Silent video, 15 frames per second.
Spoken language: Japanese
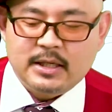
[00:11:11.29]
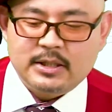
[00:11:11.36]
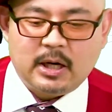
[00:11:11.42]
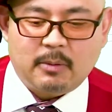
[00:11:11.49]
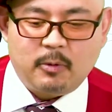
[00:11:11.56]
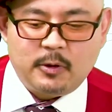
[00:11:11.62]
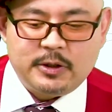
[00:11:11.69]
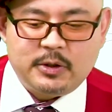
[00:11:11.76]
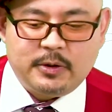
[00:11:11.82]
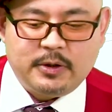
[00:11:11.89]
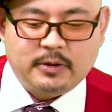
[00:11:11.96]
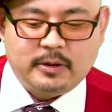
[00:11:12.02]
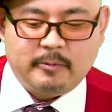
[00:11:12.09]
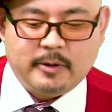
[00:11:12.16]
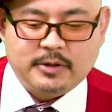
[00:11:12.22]
じゃあもう一人
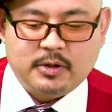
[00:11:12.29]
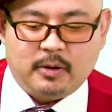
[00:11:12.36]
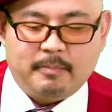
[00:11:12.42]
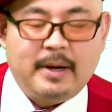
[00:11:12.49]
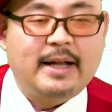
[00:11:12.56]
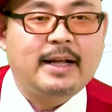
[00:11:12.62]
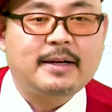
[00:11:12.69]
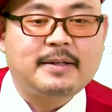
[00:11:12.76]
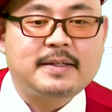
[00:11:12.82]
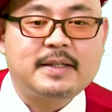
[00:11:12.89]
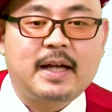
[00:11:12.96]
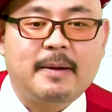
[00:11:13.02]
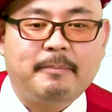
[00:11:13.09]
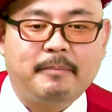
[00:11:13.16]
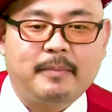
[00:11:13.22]
読んでみましょう。マイダックス、はい